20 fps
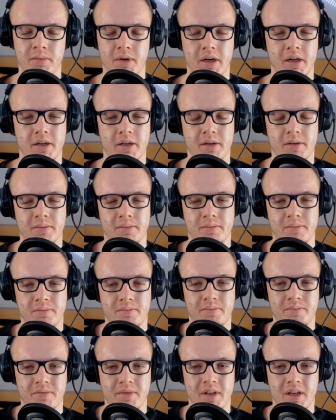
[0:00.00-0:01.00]
Alter.
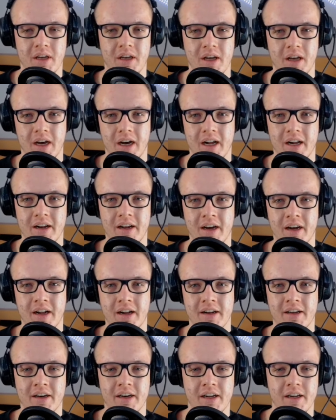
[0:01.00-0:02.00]
Alter,
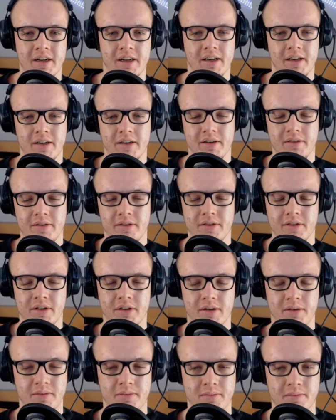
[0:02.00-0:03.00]
Alter, Alter. So.